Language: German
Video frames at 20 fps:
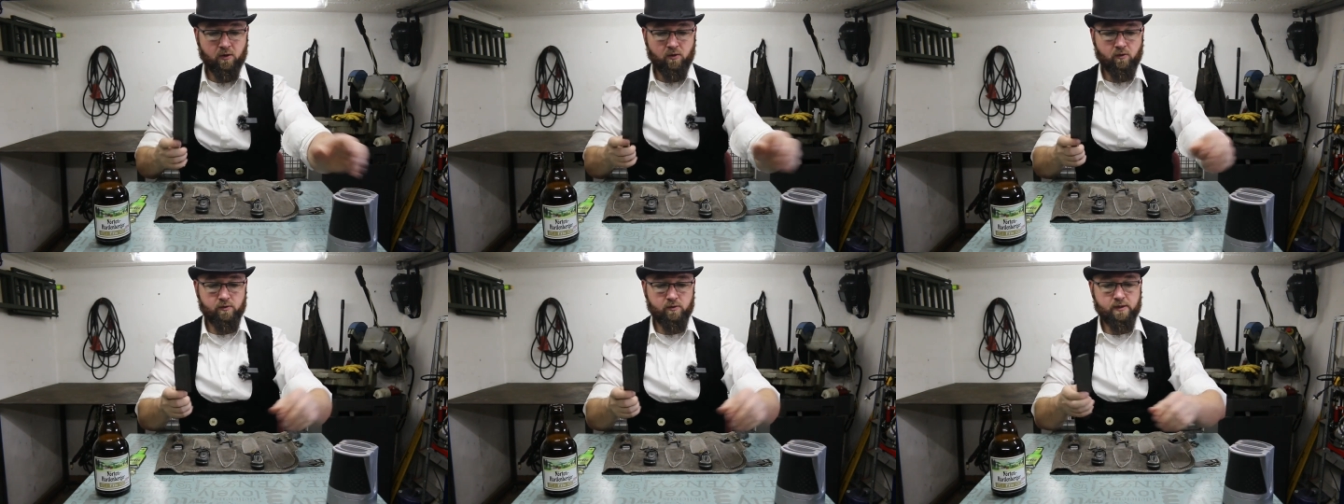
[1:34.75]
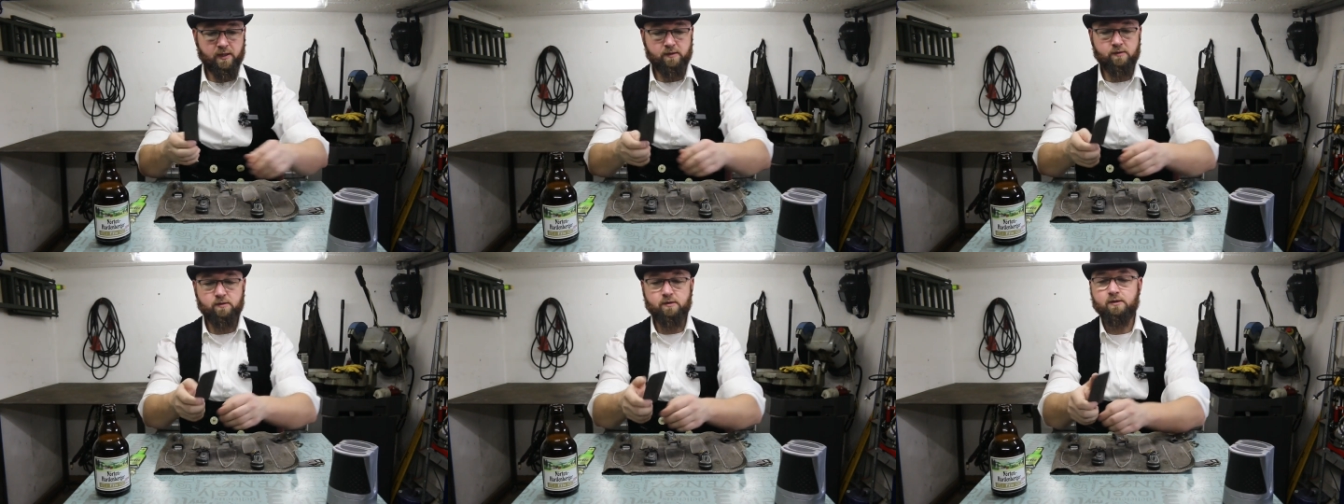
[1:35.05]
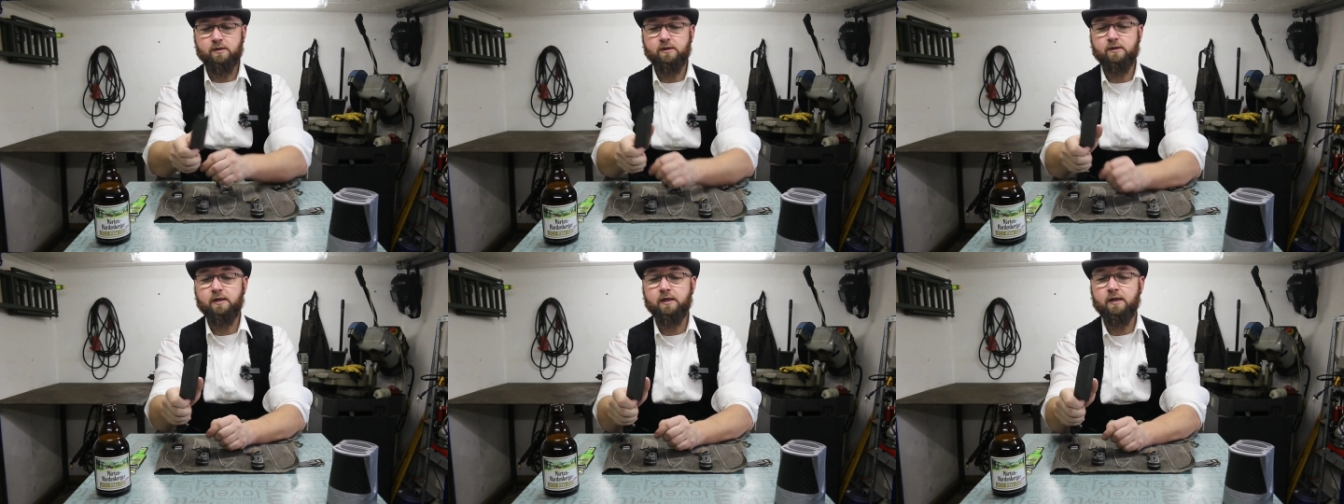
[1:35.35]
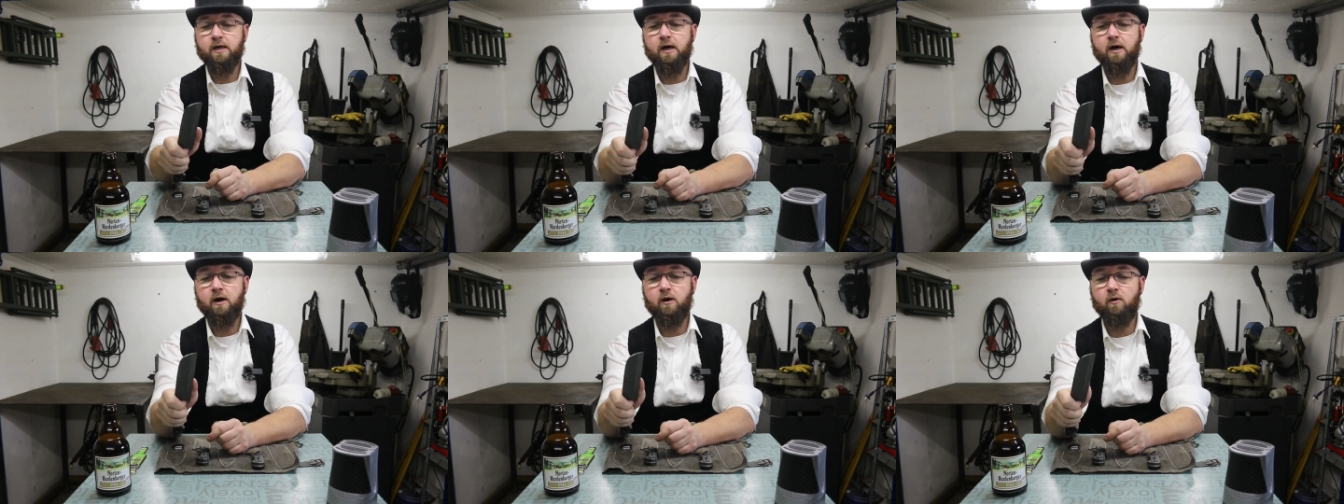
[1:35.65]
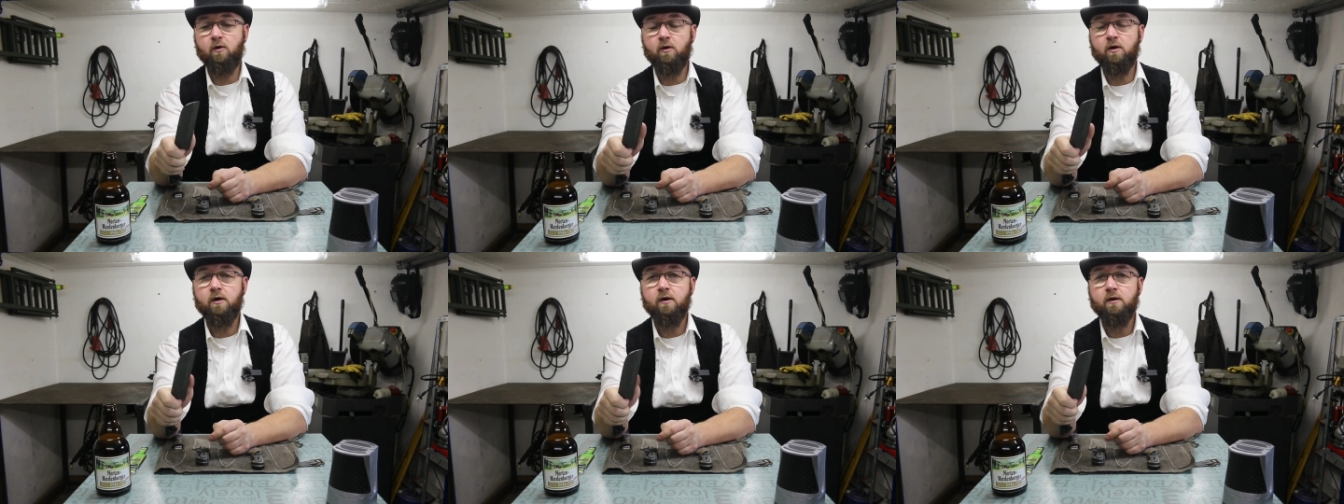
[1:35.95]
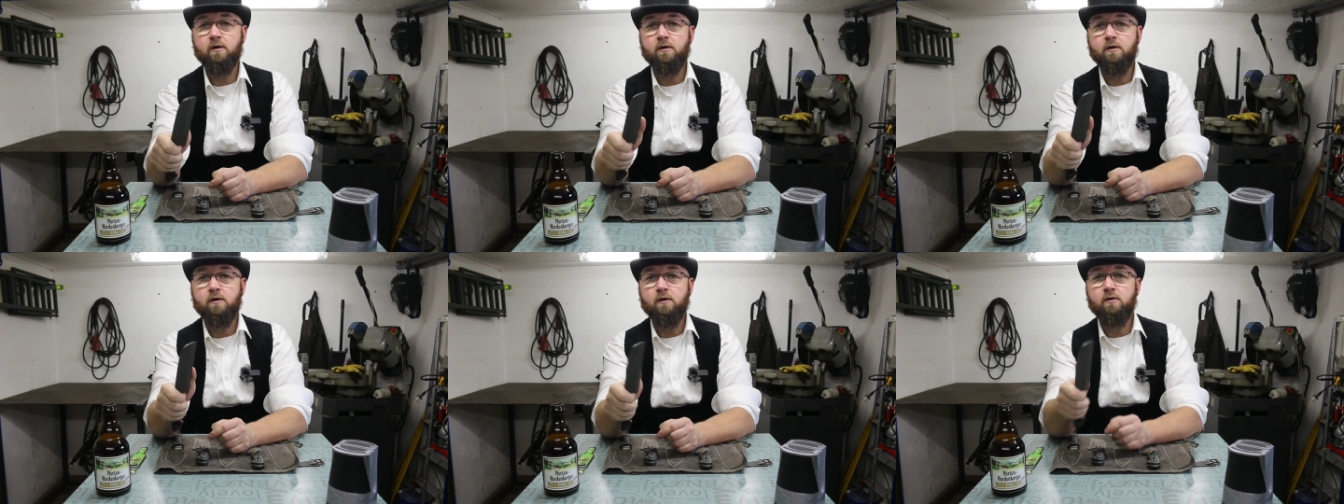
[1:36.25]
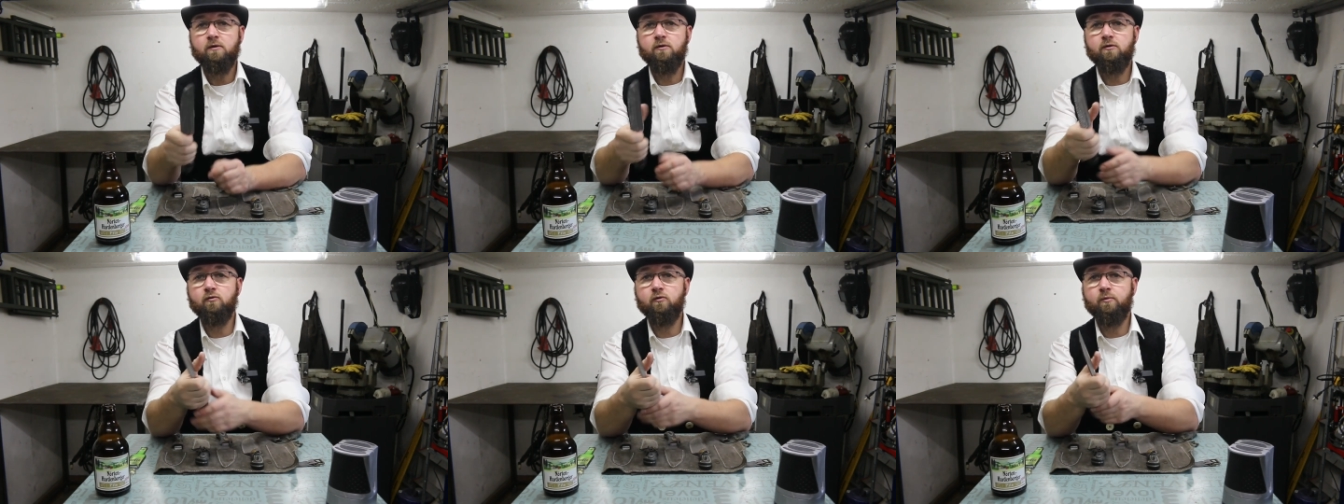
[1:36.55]
Und dann sind die Dinger auch
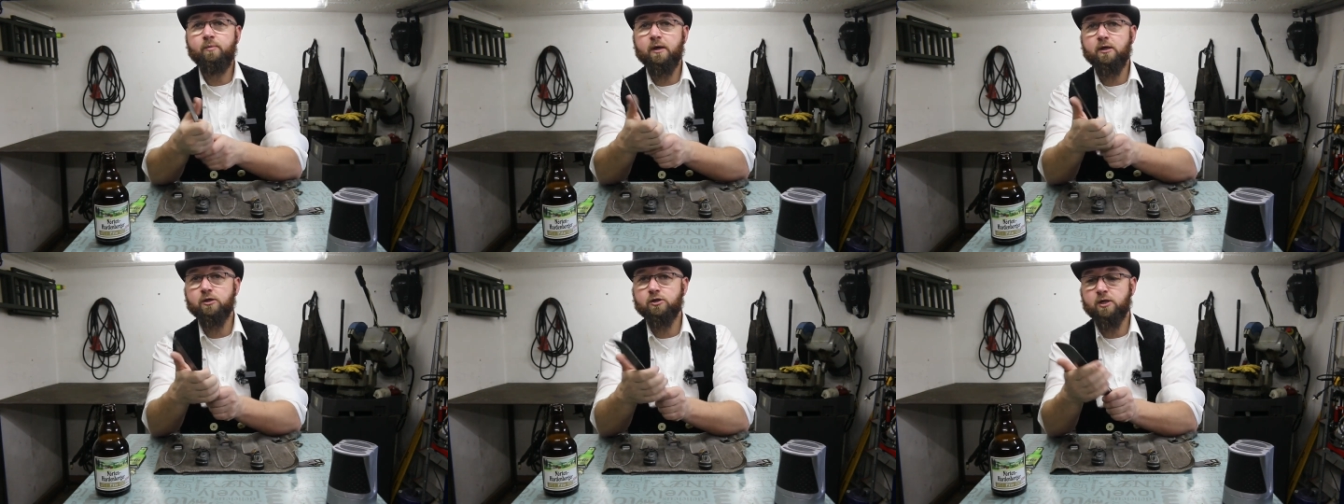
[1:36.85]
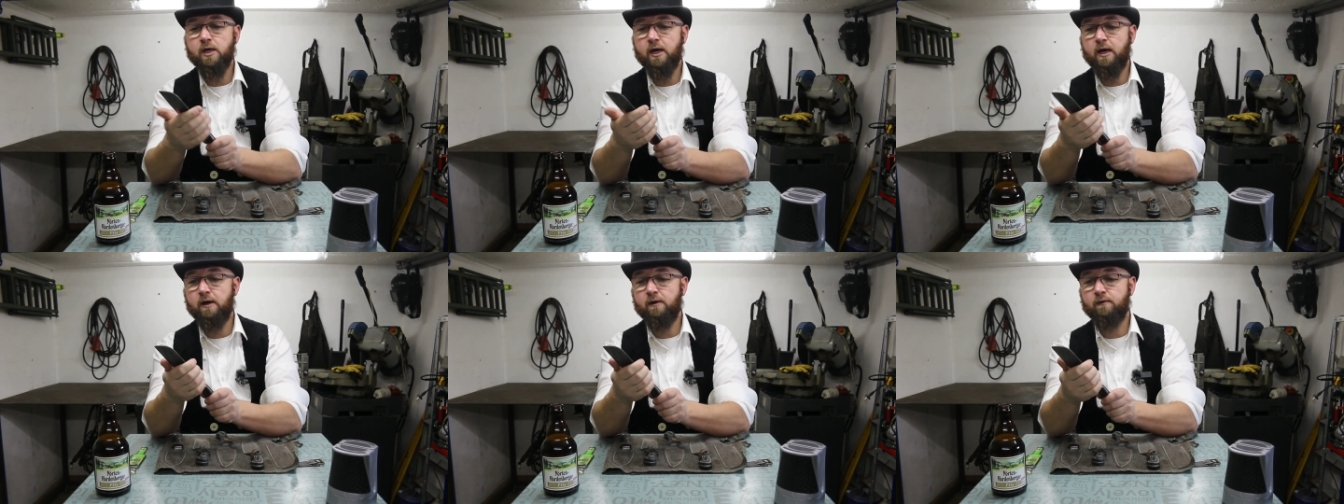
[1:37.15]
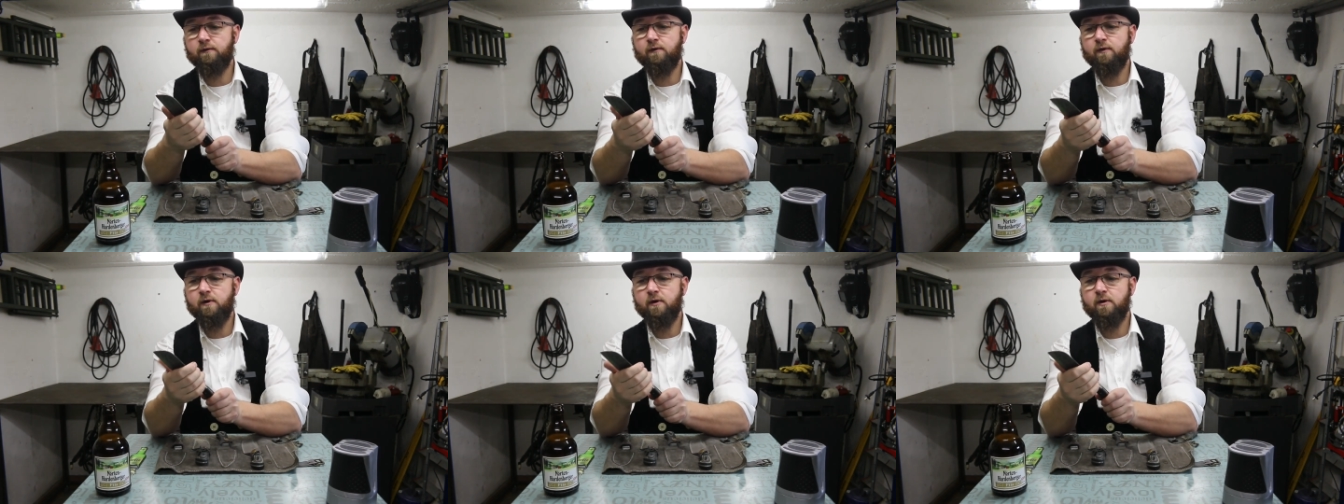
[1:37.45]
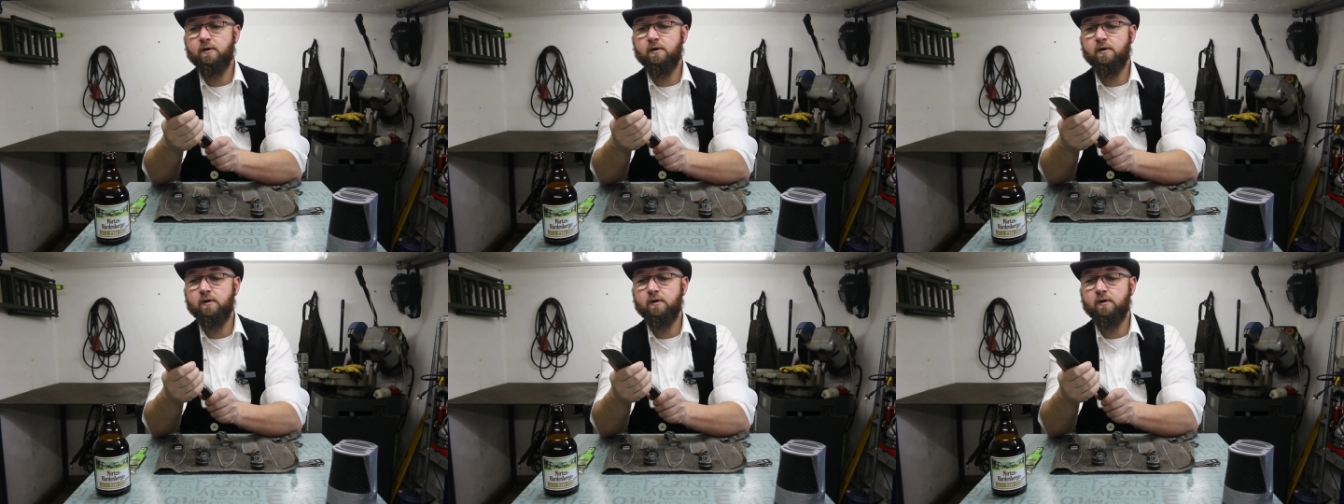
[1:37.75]
super scharf.